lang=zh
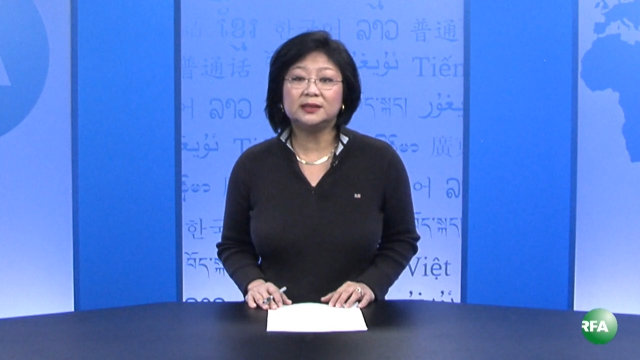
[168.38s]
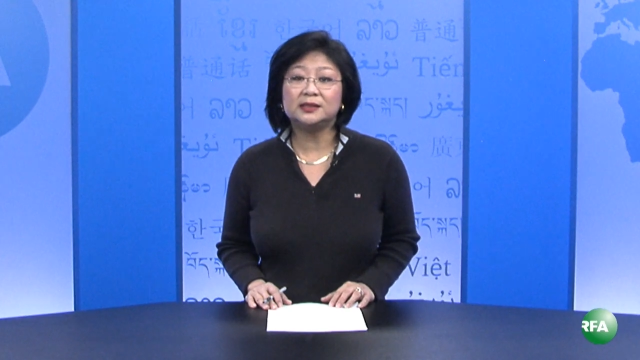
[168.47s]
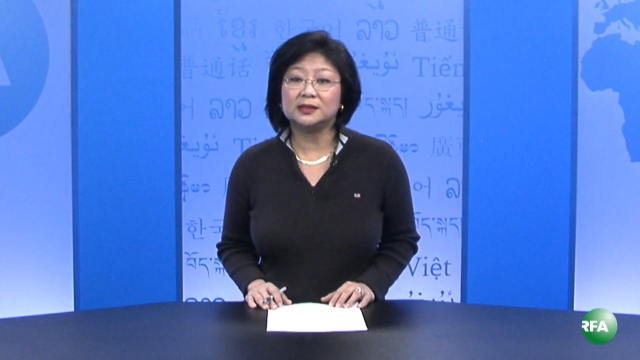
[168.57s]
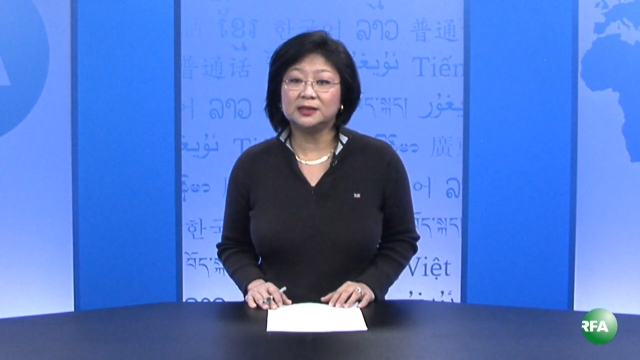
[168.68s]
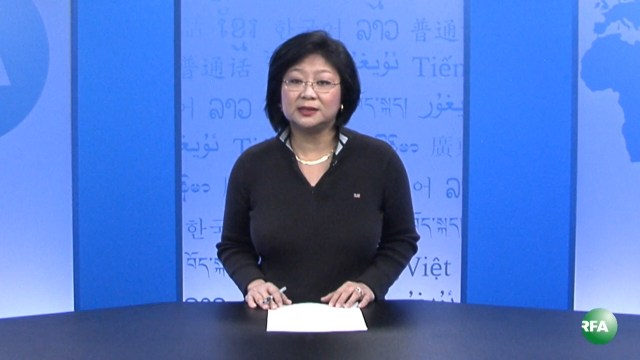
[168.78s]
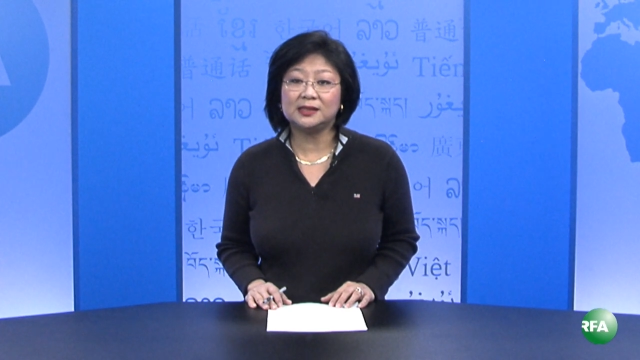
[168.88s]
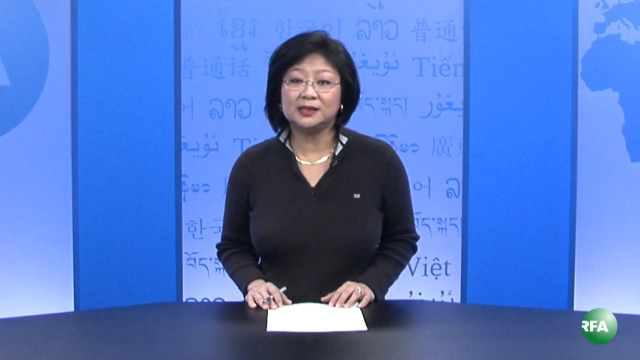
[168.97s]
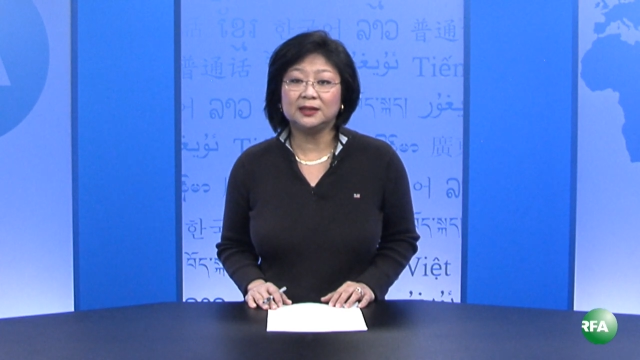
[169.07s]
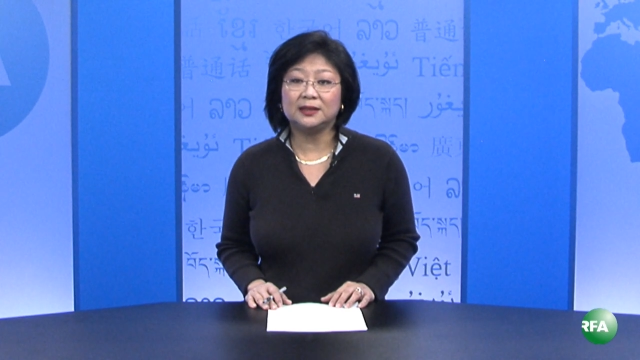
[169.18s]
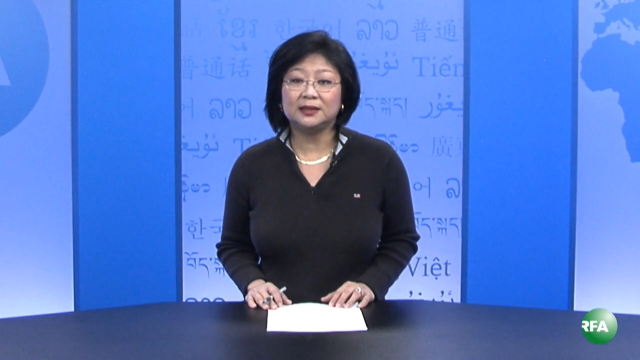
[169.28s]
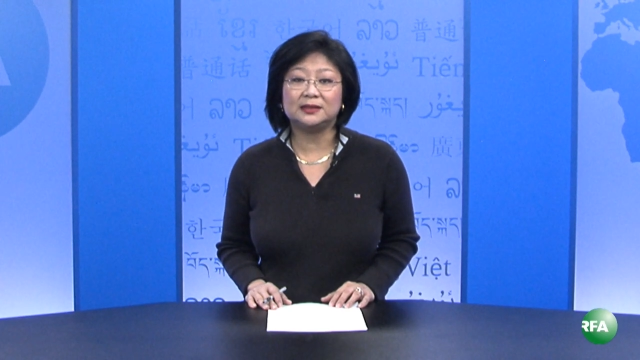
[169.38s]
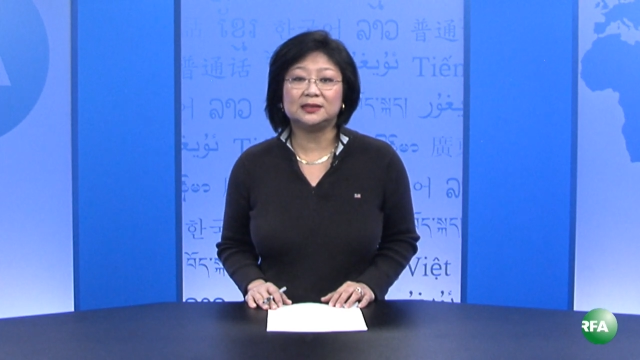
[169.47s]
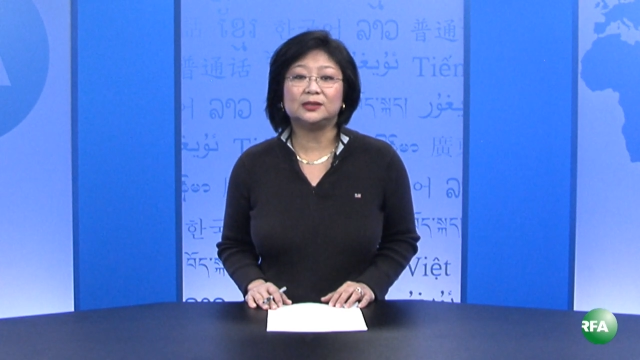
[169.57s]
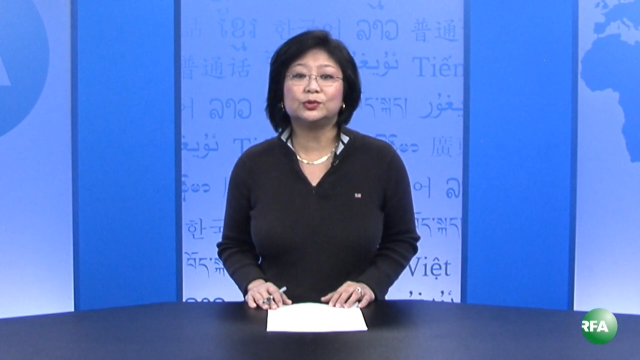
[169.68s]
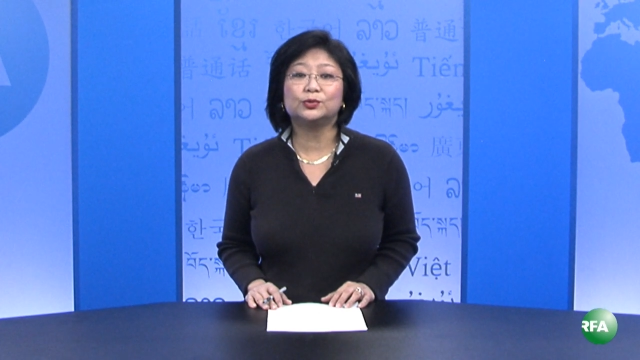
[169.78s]
请日期以
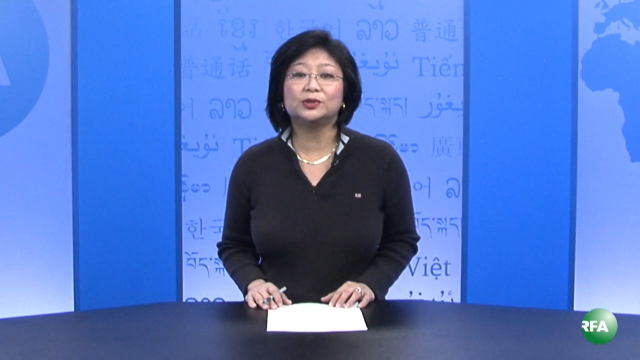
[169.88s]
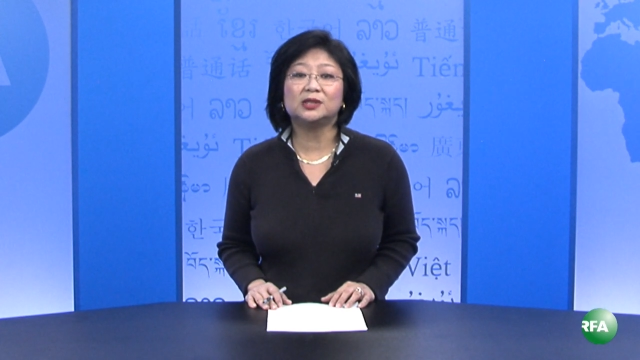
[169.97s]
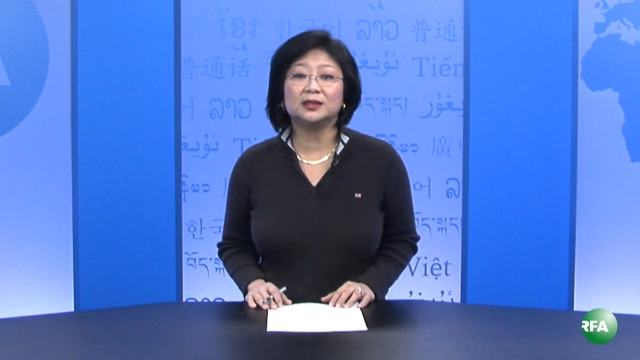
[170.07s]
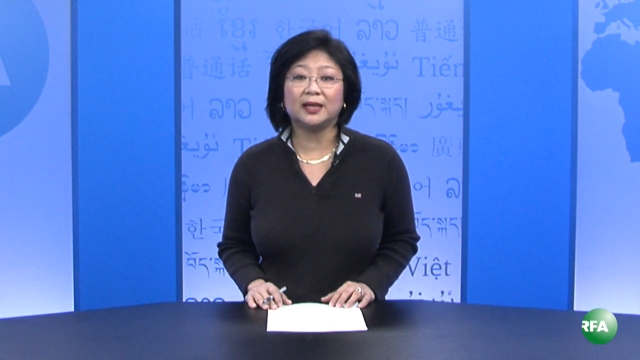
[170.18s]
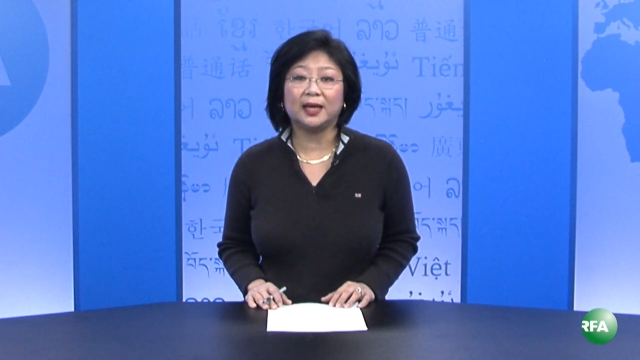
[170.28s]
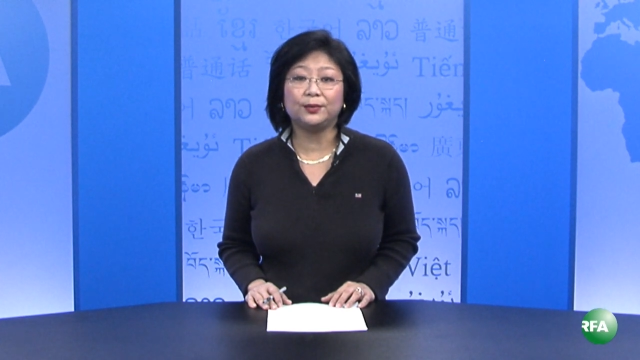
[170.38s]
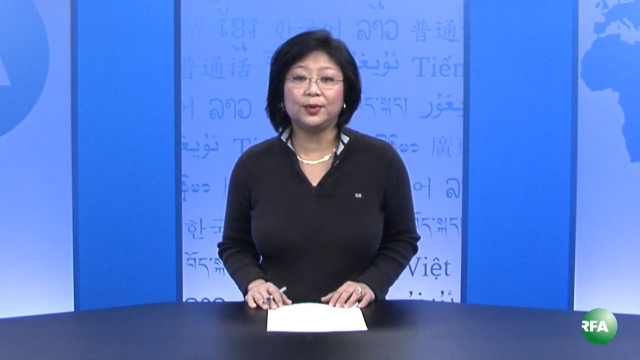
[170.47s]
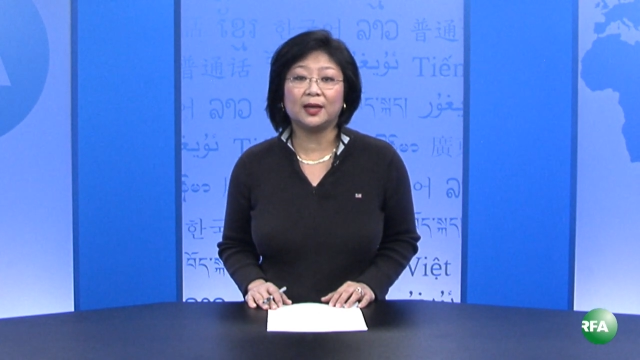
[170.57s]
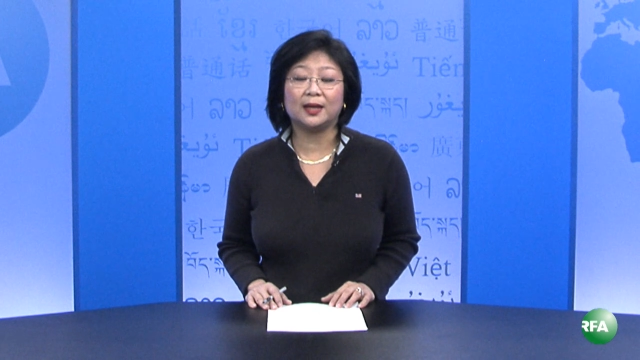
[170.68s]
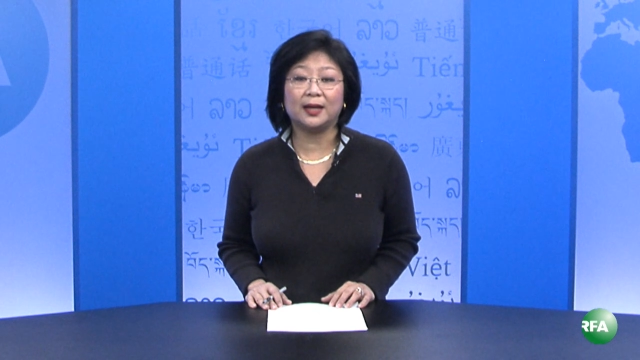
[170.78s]
及出生年月、